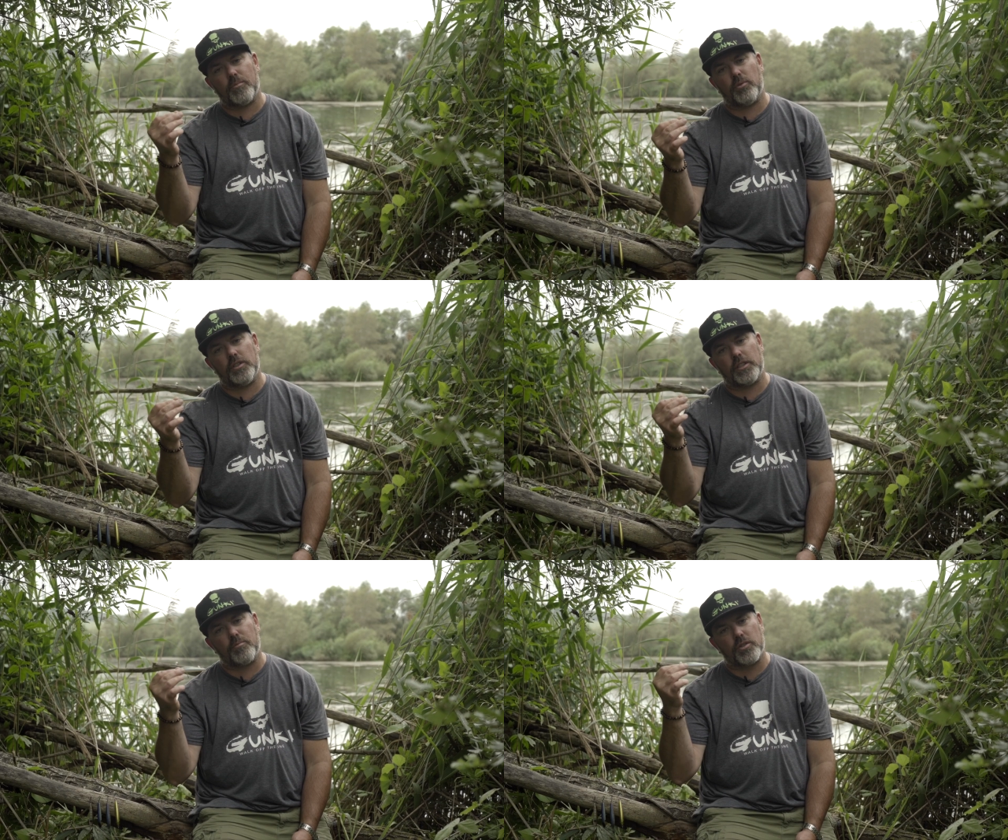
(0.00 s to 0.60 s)
est
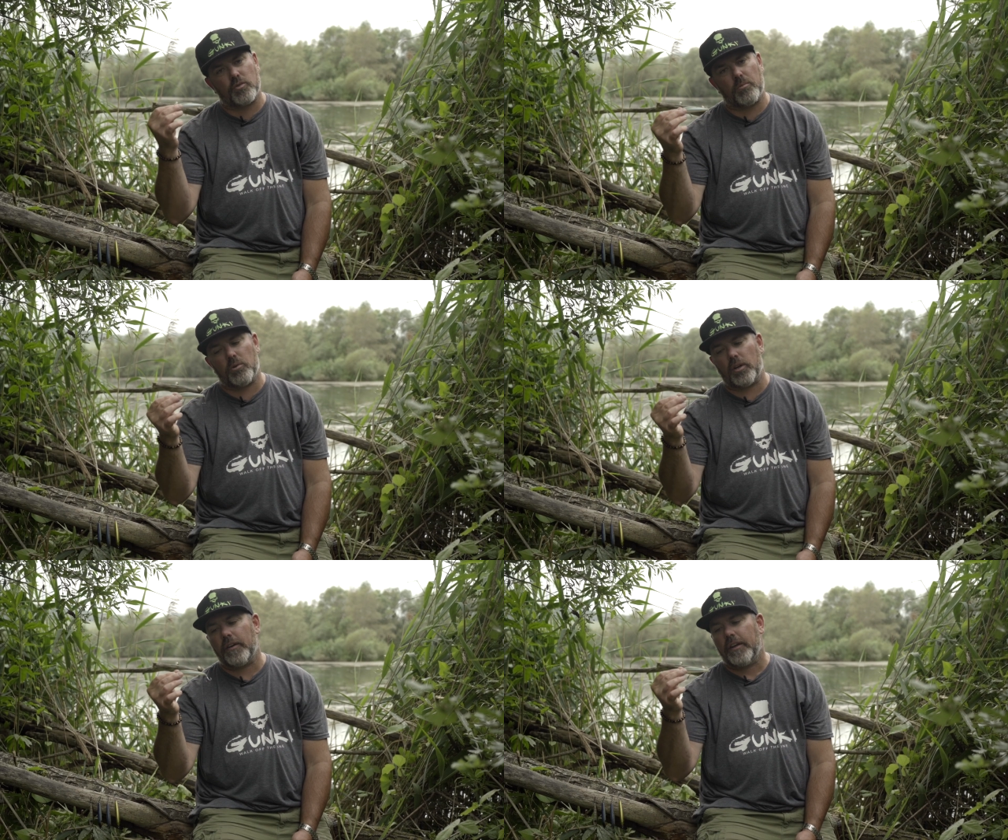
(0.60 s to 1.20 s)
bonite et poisson
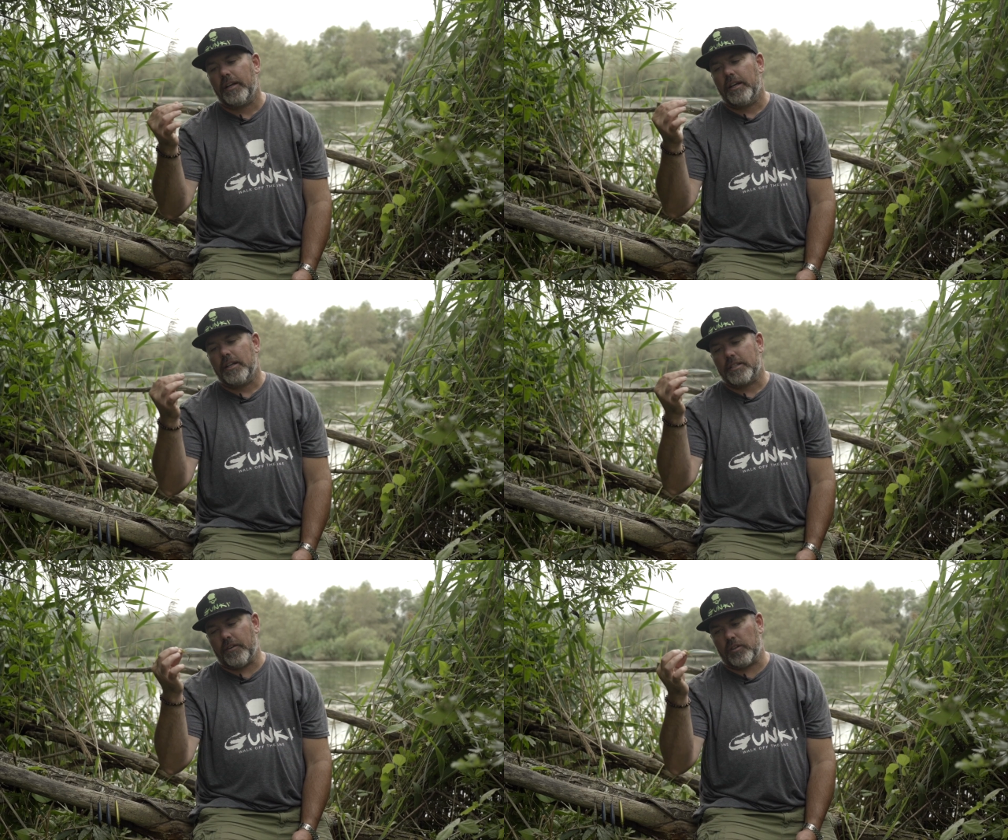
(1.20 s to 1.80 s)
bleu, là,
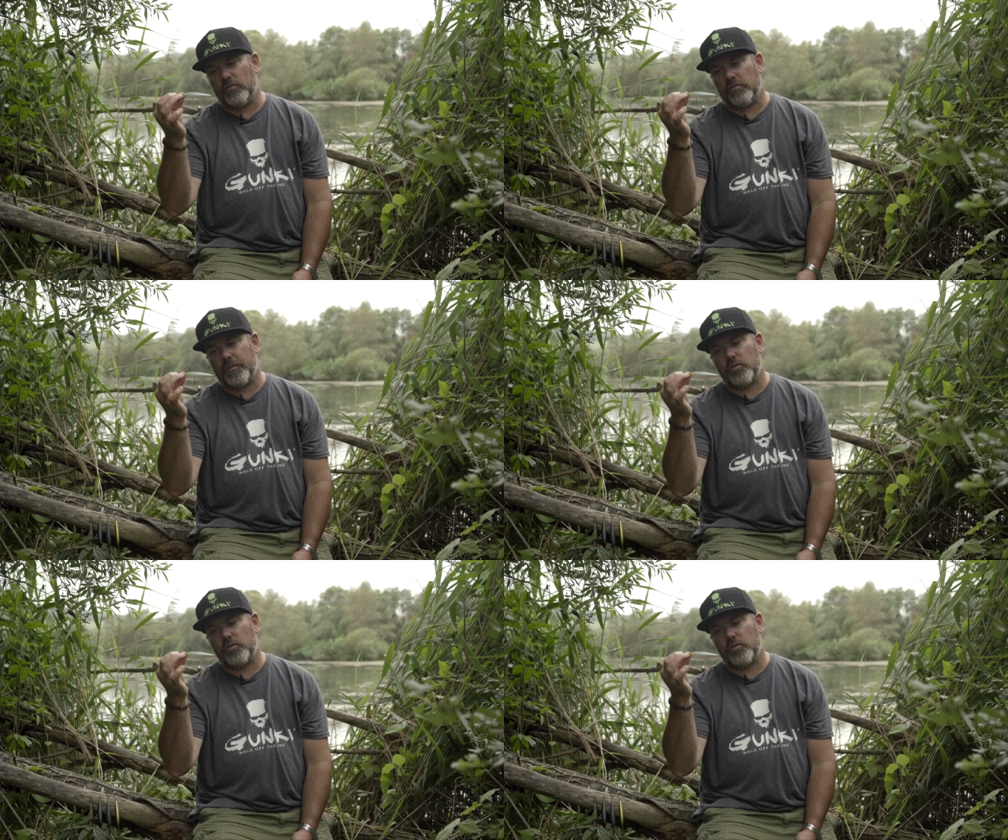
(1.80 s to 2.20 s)
ça va être une vraie